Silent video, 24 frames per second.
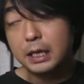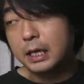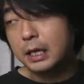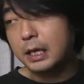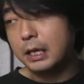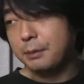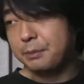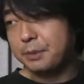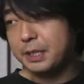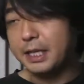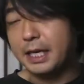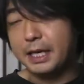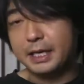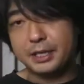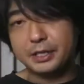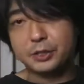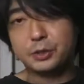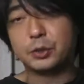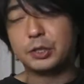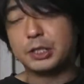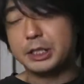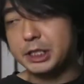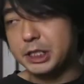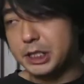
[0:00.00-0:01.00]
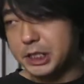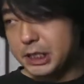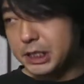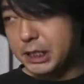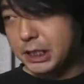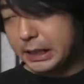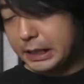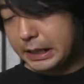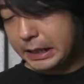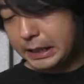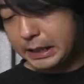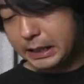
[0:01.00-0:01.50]
みたいな人たち、
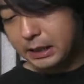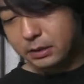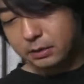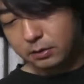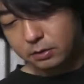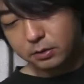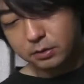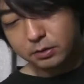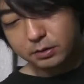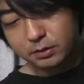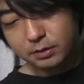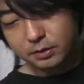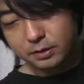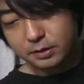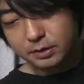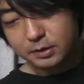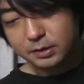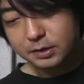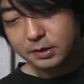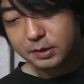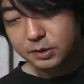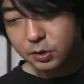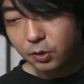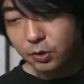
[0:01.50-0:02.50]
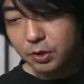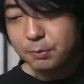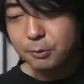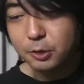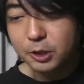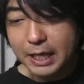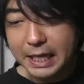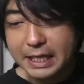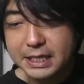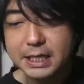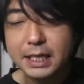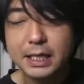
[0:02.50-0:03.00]
うん、それも
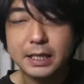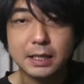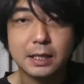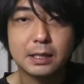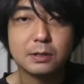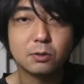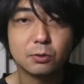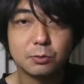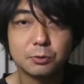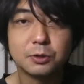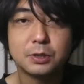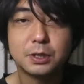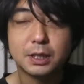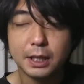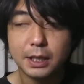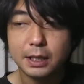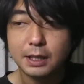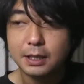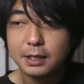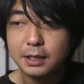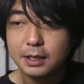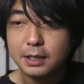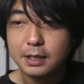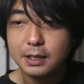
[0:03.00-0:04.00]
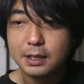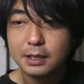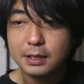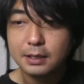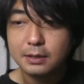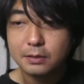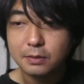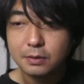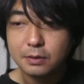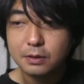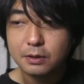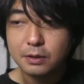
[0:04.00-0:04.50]
ダサいなと思って。
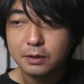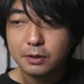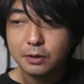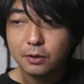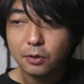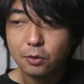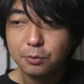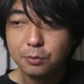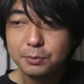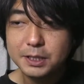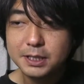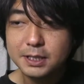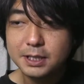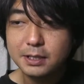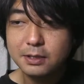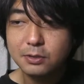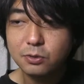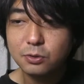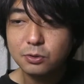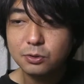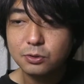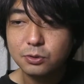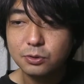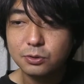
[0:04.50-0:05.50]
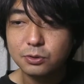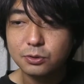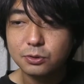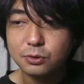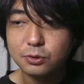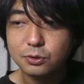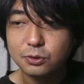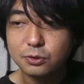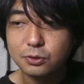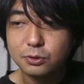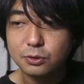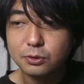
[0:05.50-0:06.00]
お店の
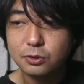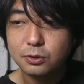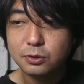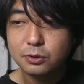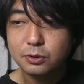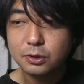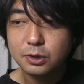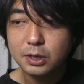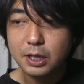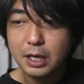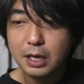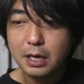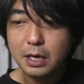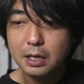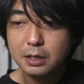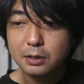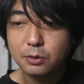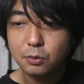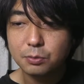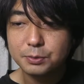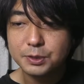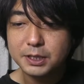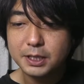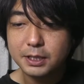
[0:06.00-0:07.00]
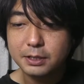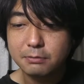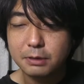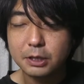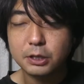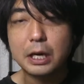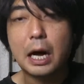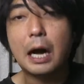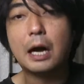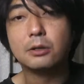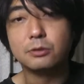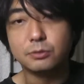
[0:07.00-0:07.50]
ルールがお店には
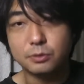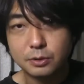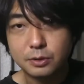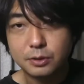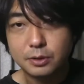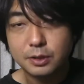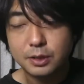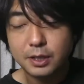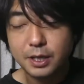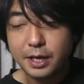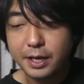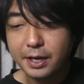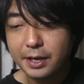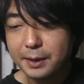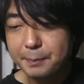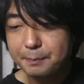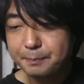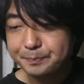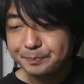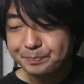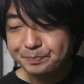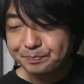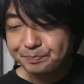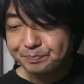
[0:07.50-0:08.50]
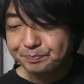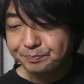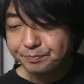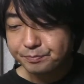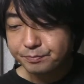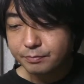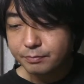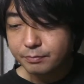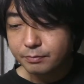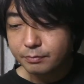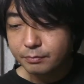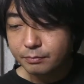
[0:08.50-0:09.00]
ある。で、
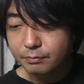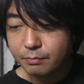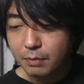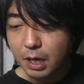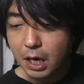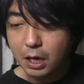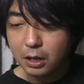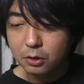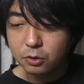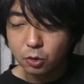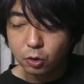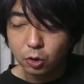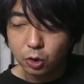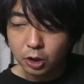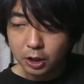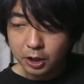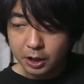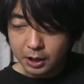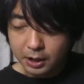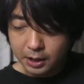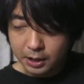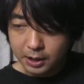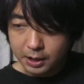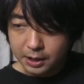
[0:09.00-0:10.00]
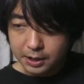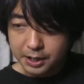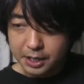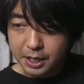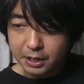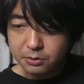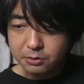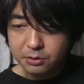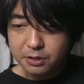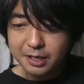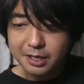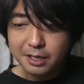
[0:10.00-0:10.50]
まああの、
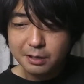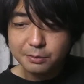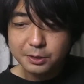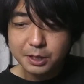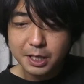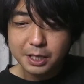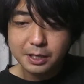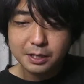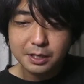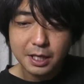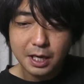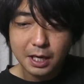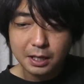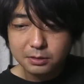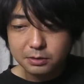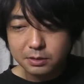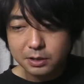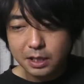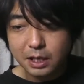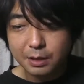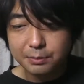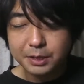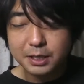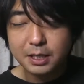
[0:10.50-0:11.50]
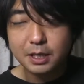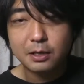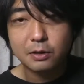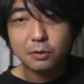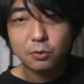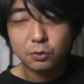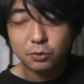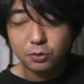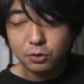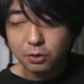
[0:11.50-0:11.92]
客を選ぶ権利があるんだみたいなこと